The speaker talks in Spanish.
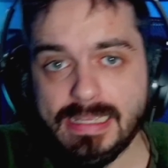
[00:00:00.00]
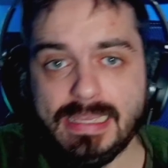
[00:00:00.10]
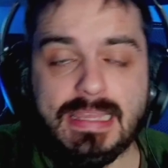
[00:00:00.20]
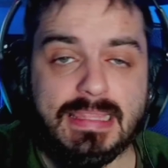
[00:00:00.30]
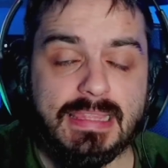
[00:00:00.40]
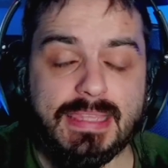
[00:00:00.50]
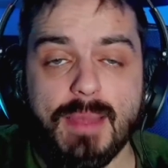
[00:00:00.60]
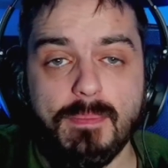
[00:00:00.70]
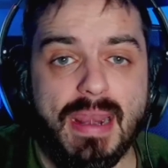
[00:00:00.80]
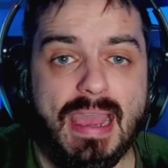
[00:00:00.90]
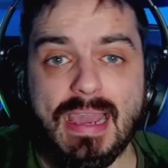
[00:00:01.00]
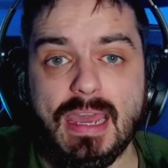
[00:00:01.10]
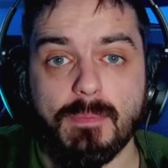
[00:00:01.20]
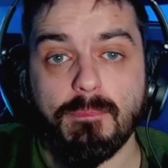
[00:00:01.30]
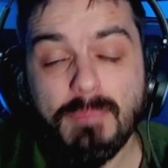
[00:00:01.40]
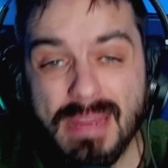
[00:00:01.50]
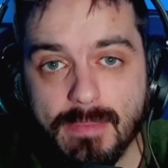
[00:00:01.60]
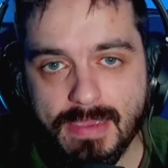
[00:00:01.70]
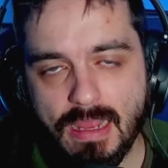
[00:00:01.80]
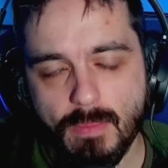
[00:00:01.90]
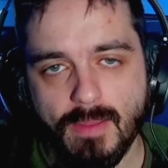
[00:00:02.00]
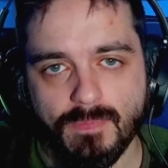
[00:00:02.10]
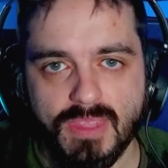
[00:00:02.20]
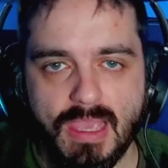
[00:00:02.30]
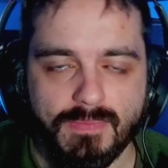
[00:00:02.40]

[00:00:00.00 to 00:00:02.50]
intentarán barajar primeramente